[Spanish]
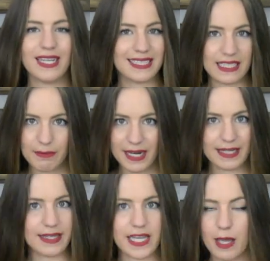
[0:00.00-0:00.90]
Este también
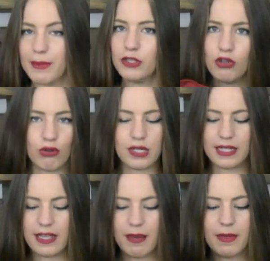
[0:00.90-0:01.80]
la talla M, todos la
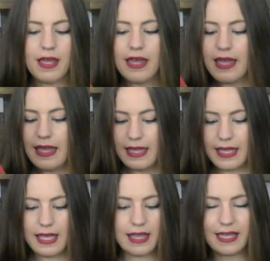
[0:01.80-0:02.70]
talla M
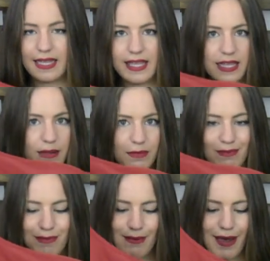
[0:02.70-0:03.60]
y de talla
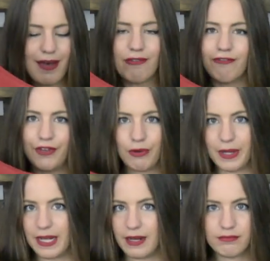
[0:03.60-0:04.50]
también me va
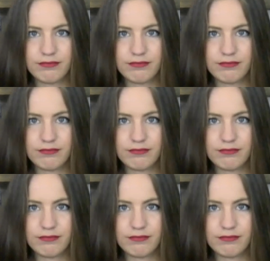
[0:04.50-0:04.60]
fenomenal